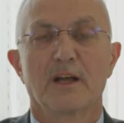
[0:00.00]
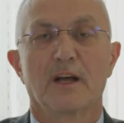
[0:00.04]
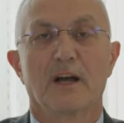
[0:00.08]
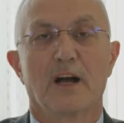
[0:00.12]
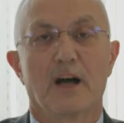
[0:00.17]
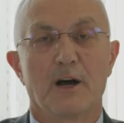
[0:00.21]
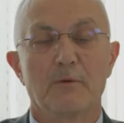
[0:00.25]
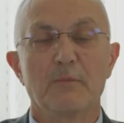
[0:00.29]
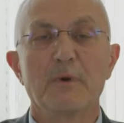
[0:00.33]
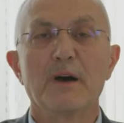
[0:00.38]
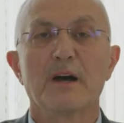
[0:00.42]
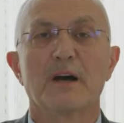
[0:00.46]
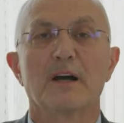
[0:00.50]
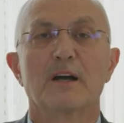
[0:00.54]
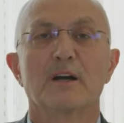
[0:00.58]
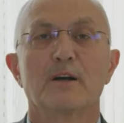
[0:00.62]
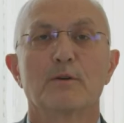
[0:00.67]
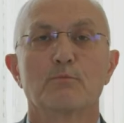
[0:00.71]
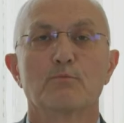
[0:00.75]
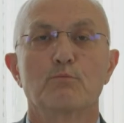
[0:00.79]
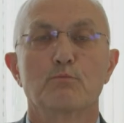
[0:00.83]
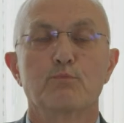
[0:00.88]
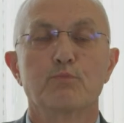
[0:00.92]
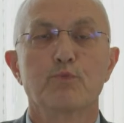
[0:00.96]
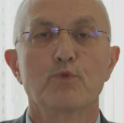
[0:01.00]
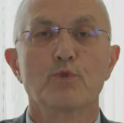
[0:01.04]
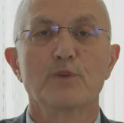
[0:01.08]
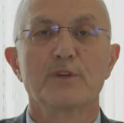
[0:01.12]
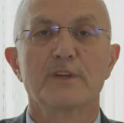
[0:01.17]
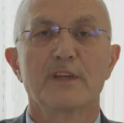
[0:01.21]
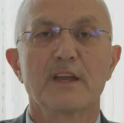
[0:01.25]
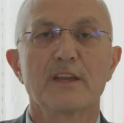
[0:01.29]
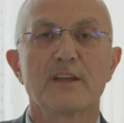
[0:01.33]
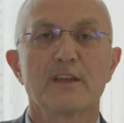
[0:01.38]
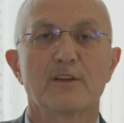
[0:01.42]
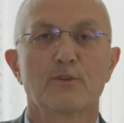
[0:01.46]
Ama bu
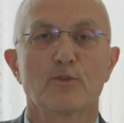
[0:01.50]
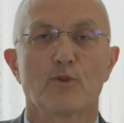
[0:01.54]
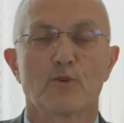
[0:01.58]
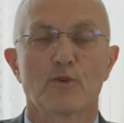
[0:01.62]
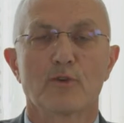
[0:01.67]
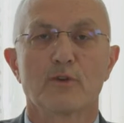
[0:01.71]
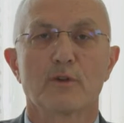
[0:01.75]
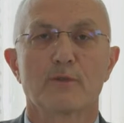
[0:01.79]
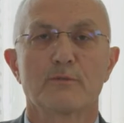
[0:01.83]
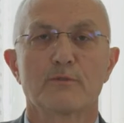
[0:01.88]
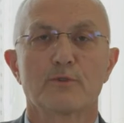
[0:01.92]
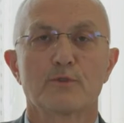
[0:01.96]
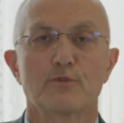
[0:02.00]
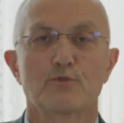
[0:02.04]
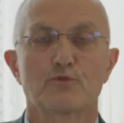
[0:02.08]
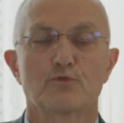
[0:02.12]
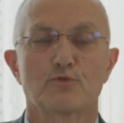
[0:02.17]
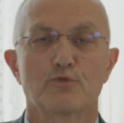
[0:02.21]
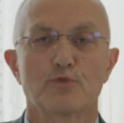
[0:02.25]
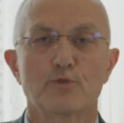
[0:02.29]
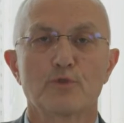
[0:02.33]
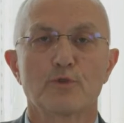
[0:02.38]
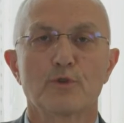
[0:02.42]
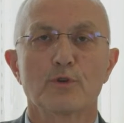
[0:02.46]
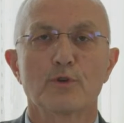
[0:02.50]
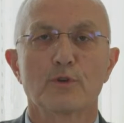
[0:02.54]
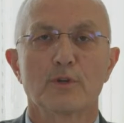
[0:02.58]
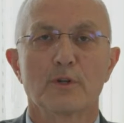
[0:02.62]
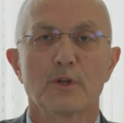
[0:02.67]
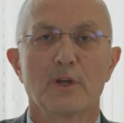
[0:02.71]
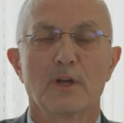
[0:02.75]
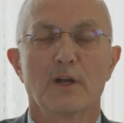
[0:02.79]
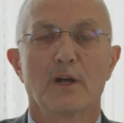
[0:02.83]
yeni koronavirüs türü